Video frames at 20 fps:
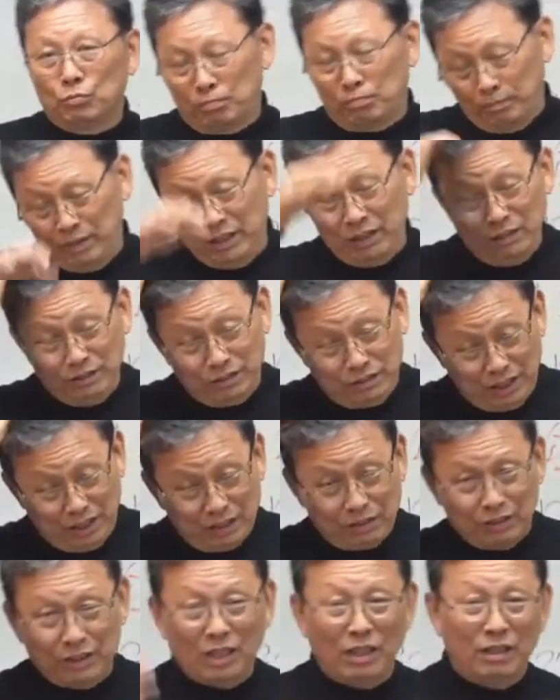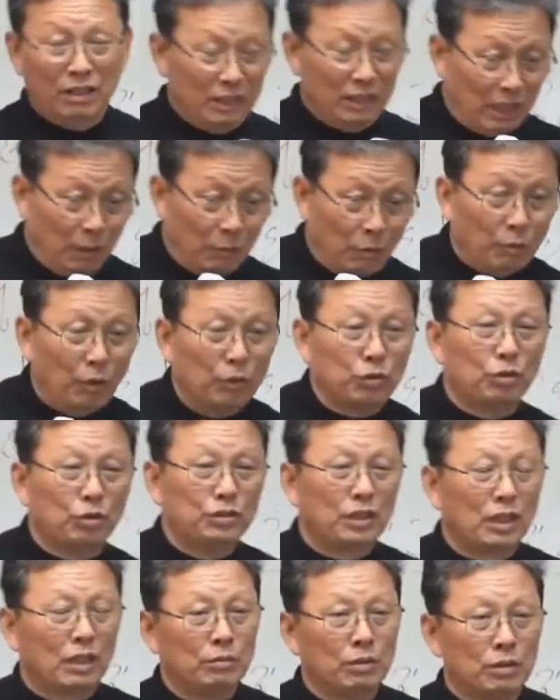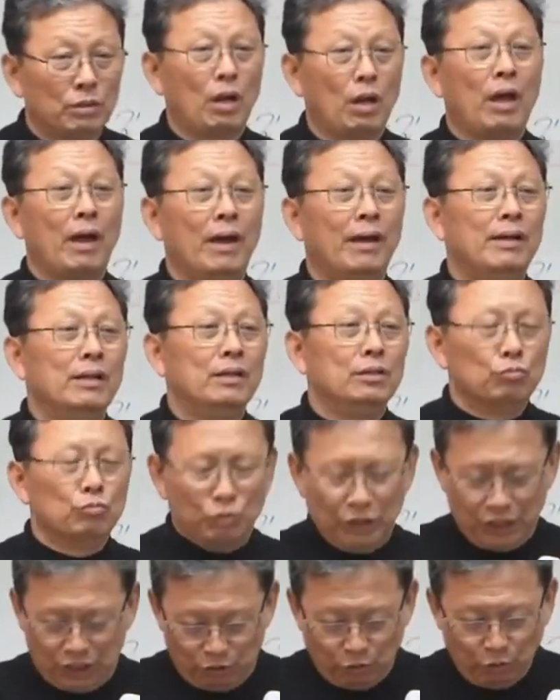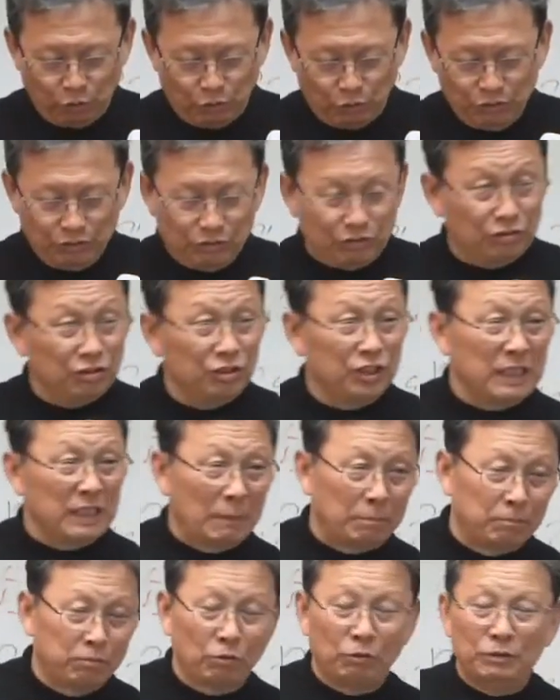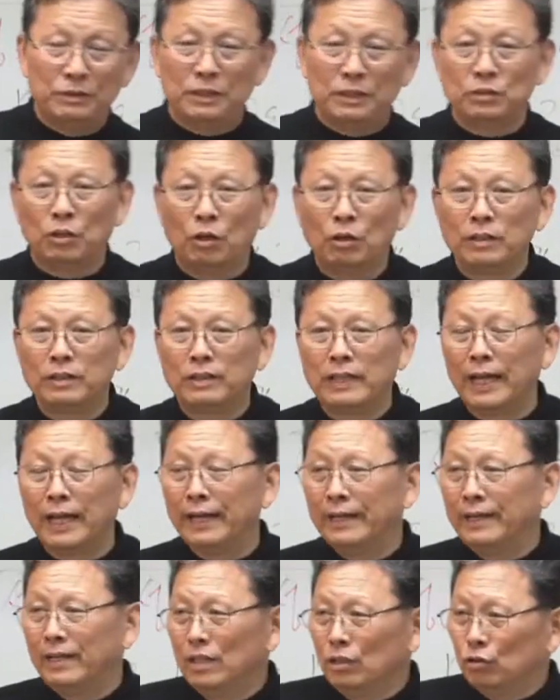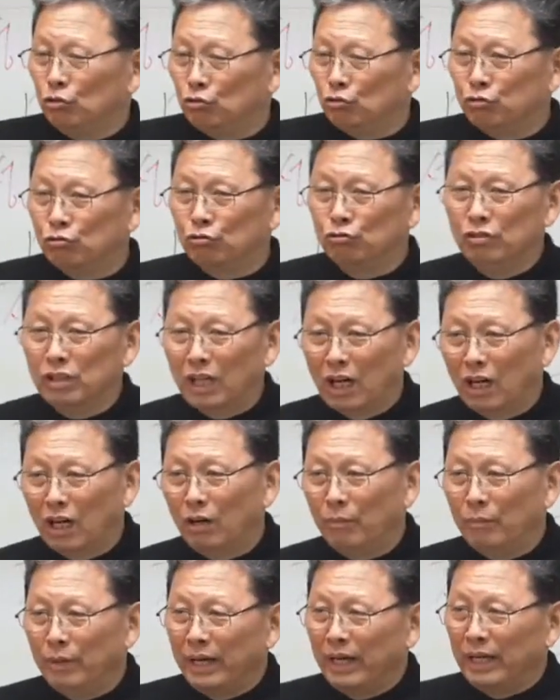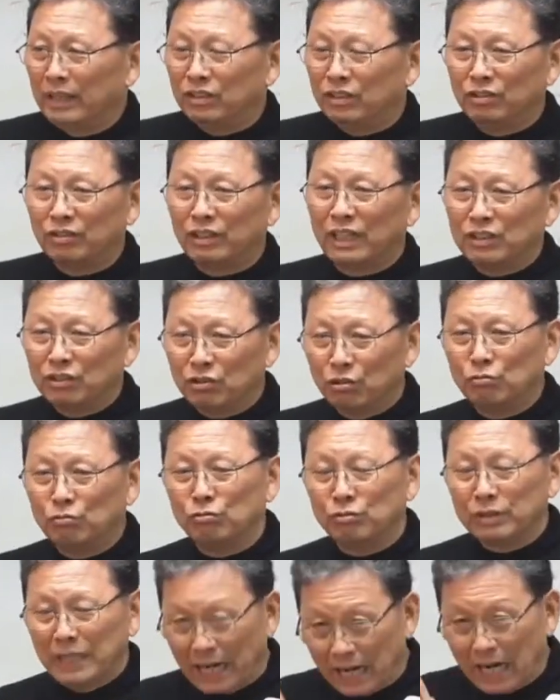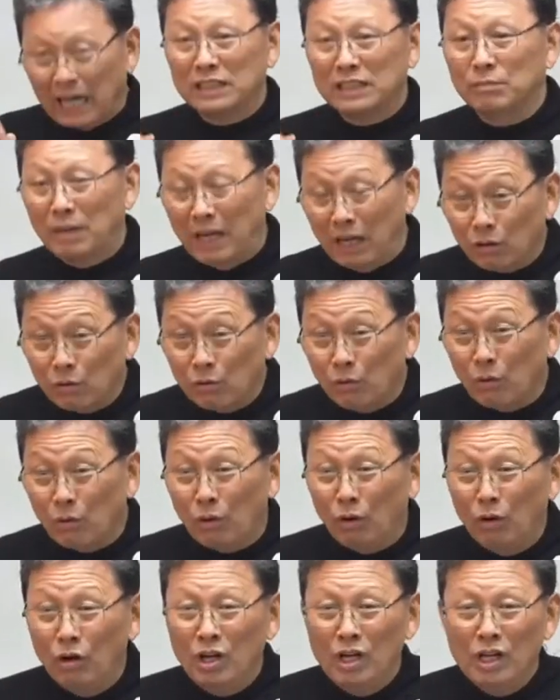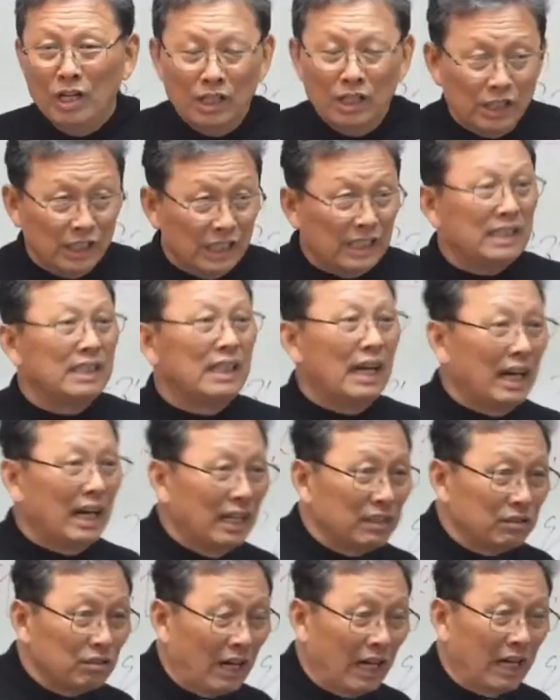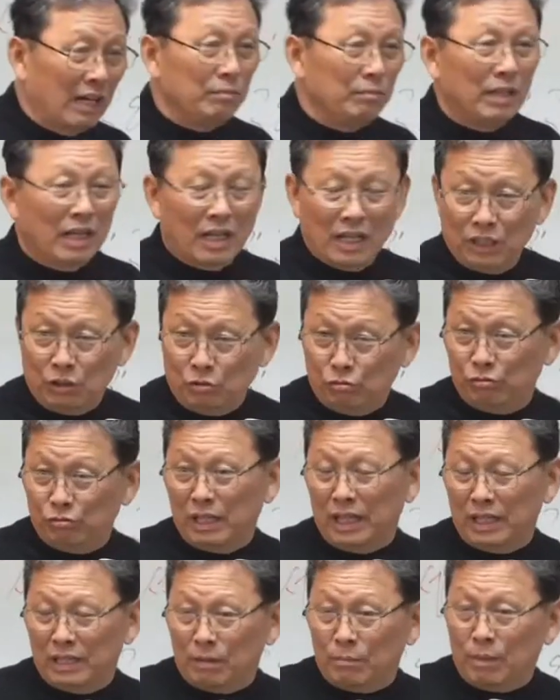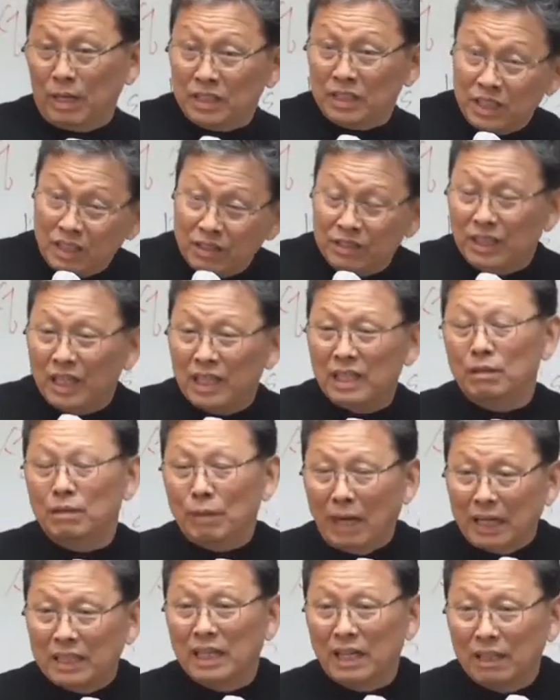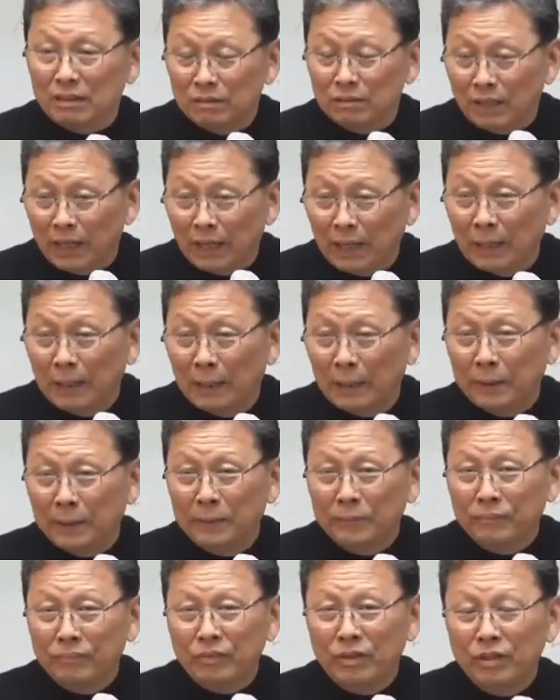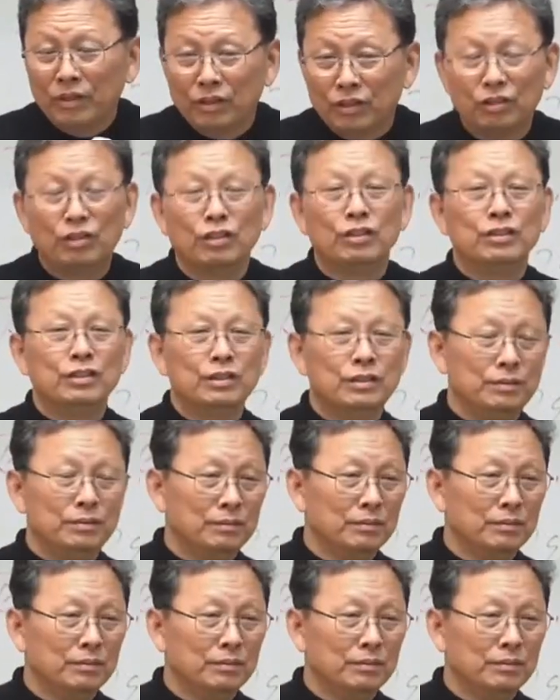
미들턴의 그 책을 읽다 보면 어떤 생각이냐면 그래, 우리 기독교인들은 앞으로 이제 절대 죽은 다음에 들어간 천국 생각하지 말고 이 땅에서 하나님 나라 이루어내자 막 이런 얘기를 많이 하는데 그거는